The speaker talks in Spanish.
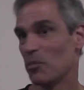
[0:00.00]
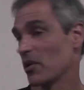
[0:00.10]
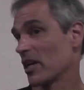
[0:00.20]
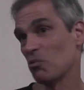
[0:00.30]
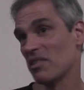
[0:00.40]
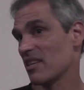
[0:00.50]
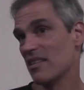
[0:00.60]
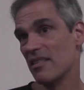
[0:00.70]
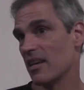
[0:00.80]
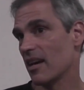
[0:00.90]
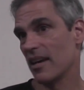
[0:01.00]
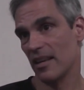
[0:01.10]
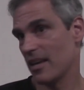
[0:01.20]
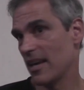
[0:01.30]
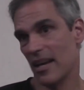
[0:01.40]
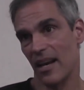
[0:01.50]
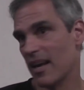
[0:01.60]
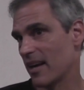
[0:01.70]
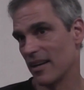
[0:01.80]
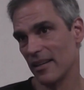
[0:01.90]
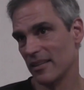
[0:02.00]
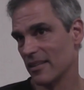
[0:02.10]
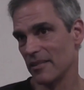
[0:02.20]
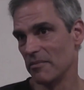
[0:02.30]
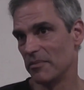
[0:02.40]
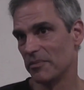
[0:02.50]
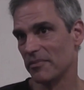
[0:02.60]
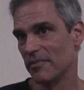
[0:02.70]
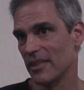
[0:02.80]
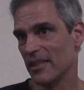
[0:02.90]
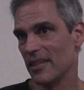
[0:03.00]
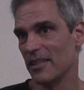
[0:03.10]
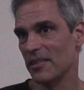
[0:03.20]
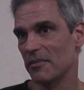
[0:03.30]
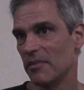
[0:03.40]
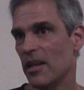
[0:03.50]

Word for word: Porque tu esencia es clara. ¿Entiendes?